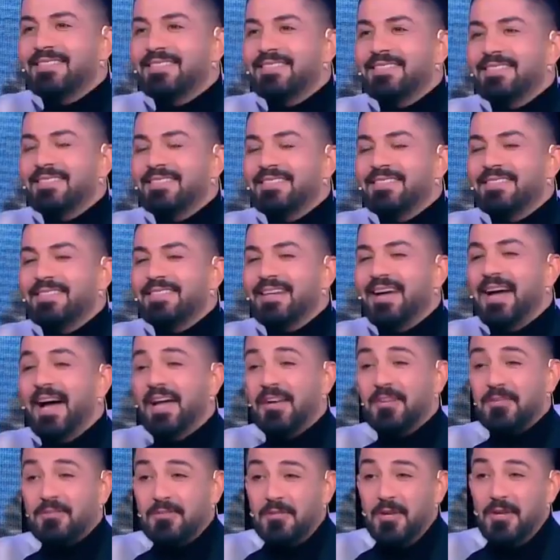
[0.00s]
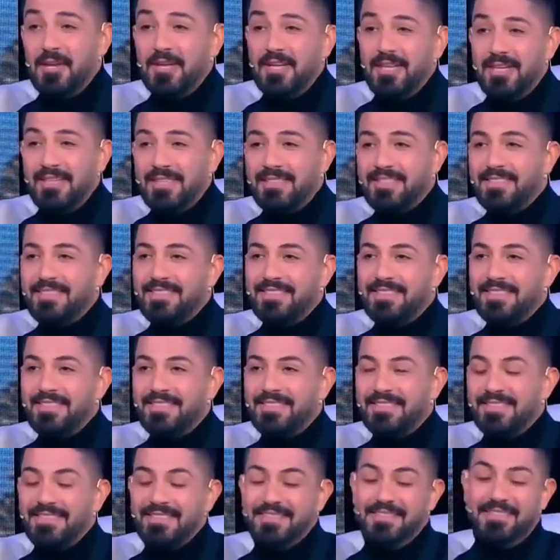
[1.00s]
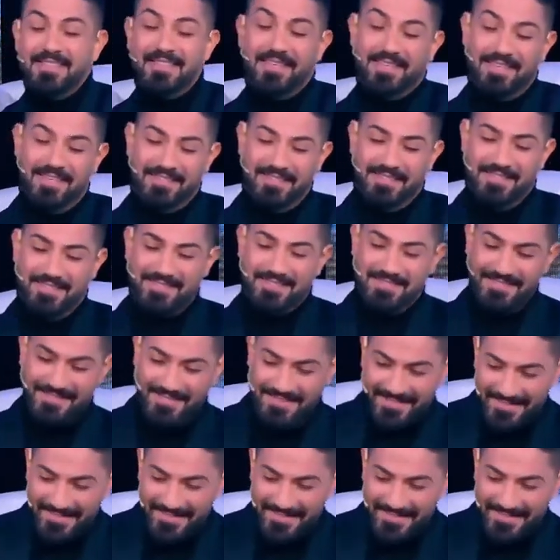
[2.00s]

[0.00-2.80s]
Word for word: هالموضوع انه الدولار, خطى 27000 يلا